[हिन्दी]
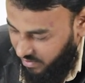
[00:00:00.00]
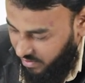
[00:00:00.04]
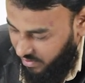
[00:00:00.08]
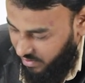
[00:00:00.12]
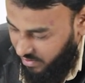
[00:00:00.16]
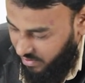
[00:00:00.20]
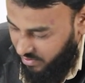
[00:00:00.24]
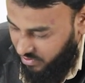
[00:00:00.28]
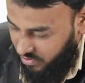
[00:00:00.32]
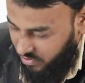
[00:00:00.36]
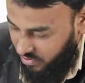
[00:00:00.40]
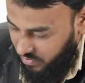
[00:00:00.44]

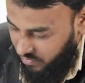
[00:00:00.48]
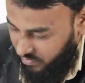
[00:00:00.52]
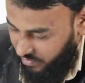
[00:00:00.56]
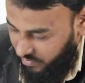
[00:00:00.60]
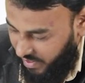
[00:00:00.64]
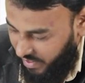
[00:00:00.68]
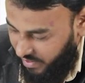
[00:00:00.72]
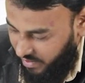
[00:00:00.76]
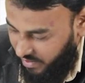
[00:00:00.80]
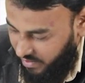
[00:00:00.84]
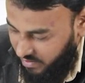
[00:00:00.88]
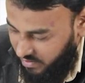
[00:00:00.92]
ई रेस टू
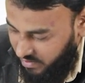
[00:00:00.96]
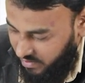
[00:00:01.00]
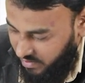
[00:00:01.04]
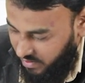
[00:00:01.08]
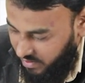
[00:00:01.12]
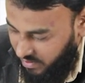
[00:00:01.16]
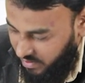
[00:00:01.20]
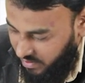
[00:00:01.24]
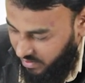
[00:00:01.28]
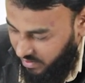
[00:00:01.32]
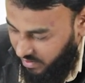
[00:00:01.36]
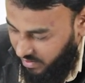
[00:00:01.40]
माइनस
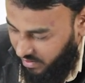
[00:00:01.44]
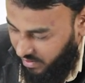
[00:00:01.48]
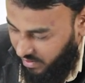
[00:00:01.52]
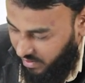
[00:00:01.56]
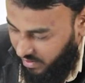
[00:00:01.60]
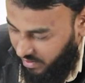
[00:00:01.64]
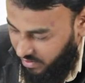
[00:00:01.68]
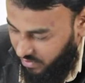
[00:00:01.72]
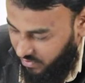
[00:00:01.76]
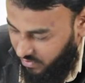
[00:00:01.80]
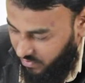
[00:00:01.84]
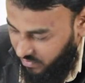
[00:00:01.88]
टी
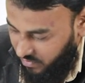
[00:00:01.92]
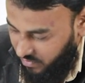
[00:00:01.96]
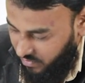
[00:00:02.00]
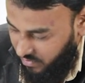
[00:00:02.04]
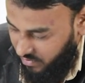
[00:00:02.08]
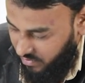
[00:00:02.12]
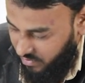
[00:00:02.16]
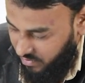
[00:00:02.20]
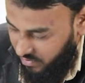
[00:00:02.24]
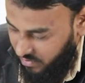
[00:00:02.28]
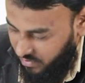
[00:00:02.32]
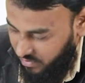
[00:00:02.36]
इंटू
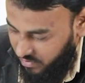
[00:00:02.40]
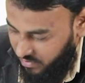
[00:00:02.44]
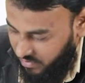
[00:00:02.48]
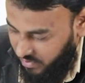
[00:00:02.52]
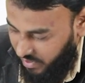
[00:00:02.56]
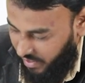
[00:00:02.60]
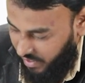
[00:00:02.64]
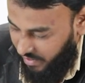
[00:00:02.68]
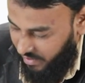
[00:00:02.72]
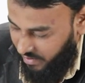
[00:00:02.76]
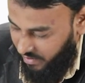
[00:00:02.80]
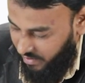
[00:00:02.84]

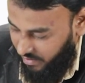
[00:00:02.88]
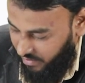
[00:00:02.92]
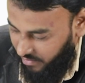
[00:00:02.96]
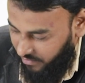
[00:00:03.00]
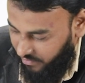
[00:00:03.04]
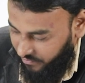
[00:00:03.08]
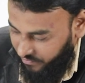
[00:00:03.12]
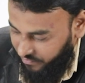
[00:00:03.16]
साइन टी